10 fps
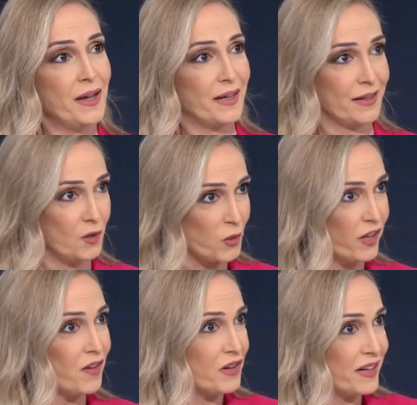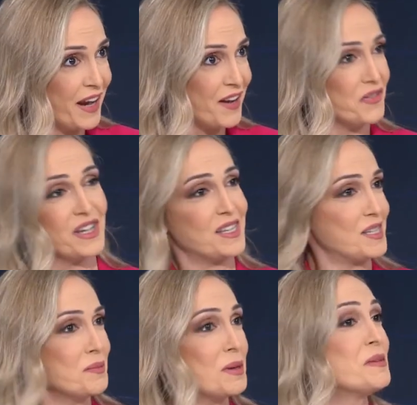يعني الوظائف اللي نحن فيها 60%
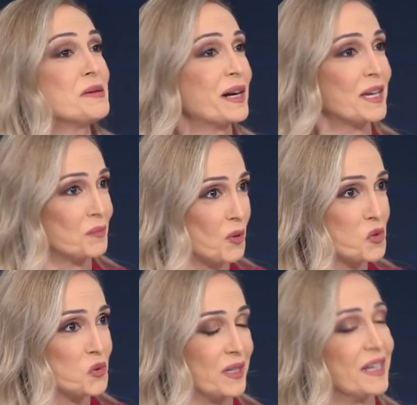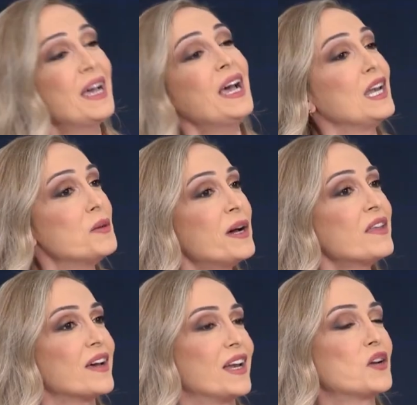ما كانت موجوده
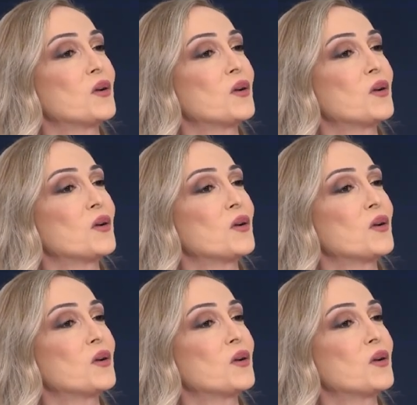لماذا لانه